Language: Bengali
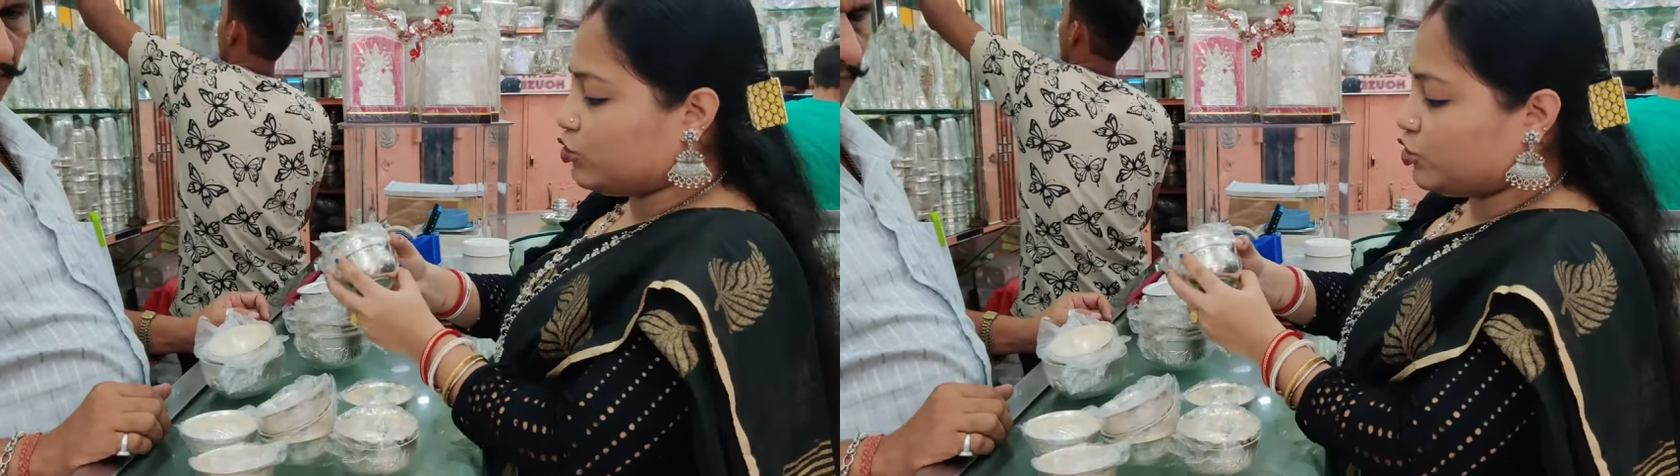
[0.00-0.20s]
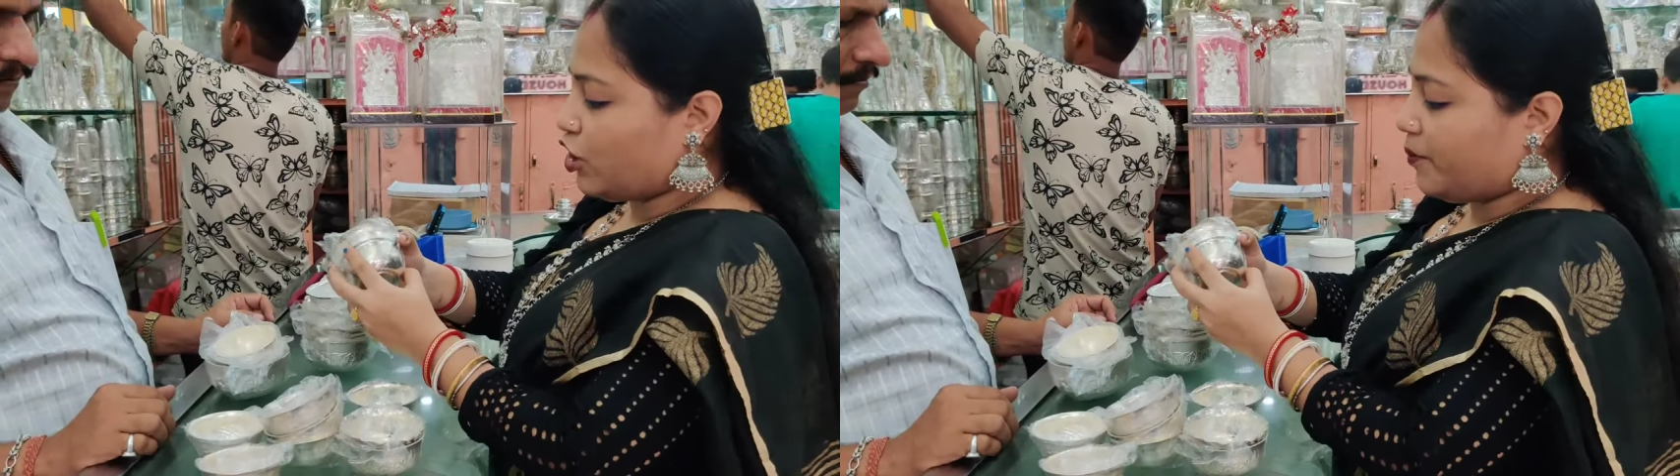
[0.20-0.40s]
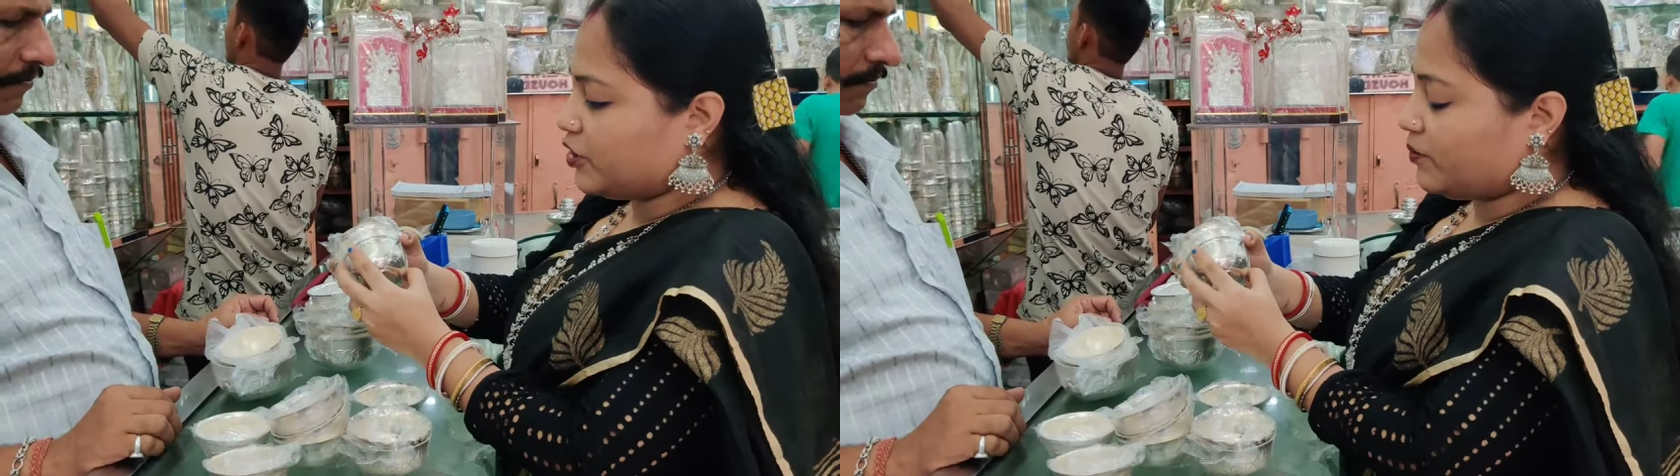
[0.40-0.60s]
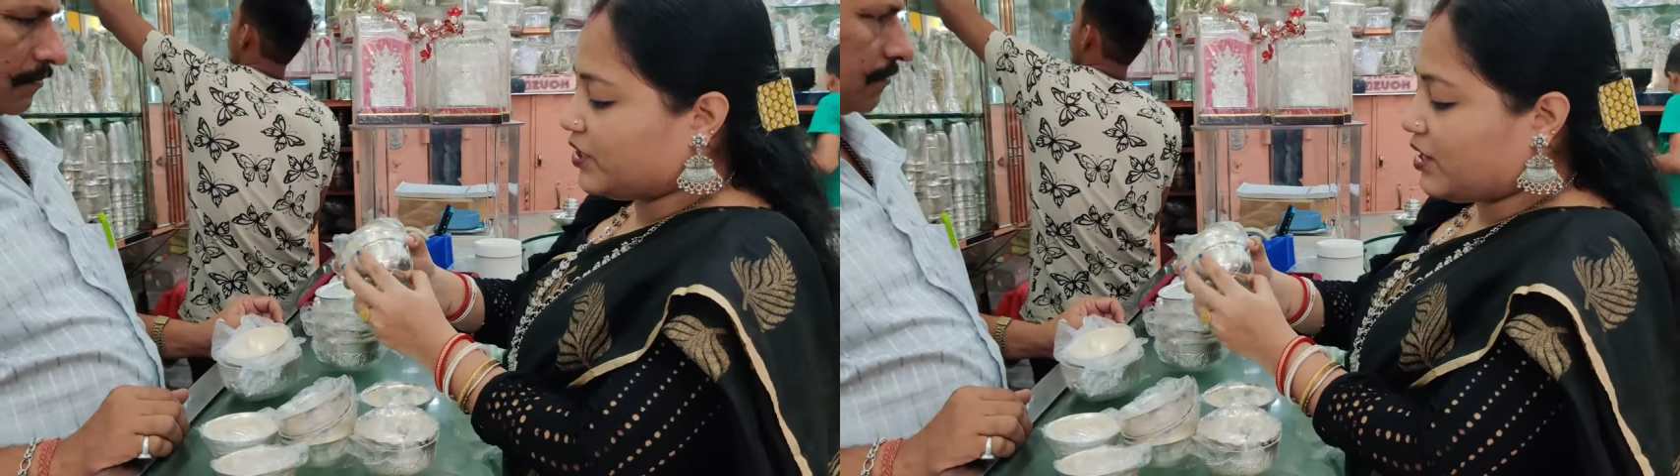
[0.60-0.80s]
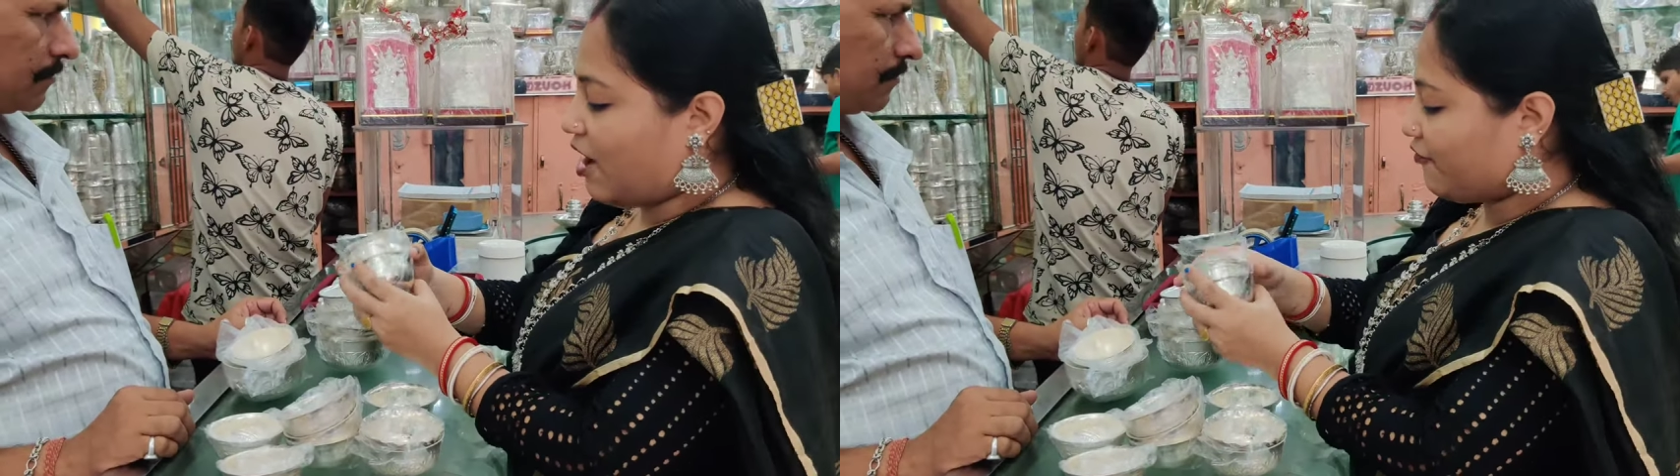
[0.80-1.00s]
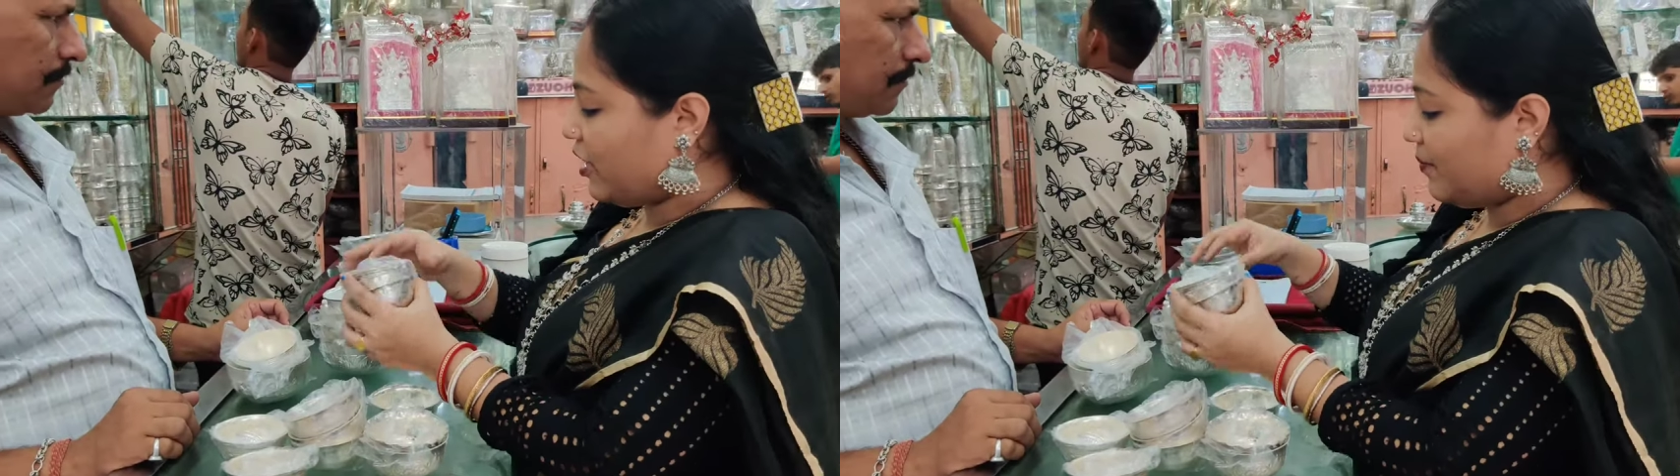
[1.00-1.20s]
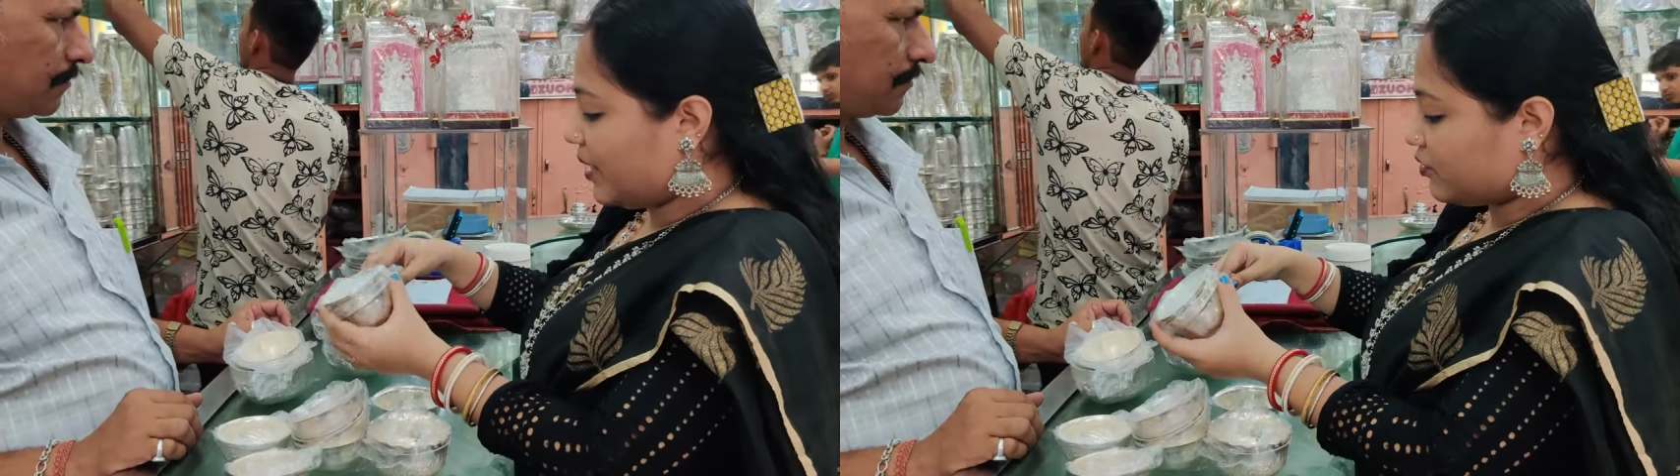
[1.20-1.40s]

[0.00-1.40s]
ওজন হবে তোমাদের রাফলি আমি